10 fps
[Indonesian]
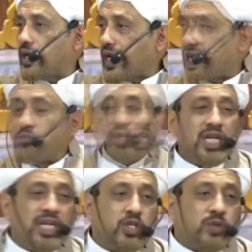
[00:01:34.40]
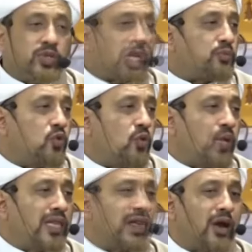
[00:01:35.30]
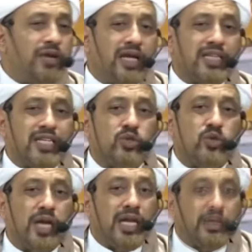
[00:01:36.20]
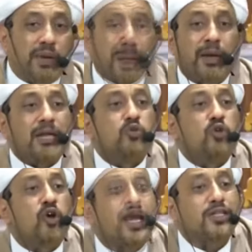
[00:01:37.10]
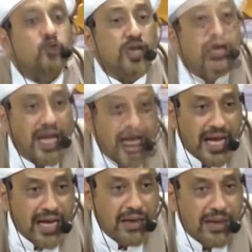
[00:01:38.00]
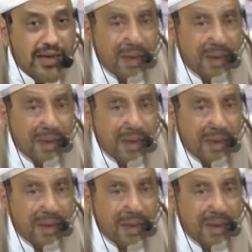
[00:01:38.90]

lah kamu ini hidup sepuluhan tahun di atas dunia ini berapa ribu rokaat sunnah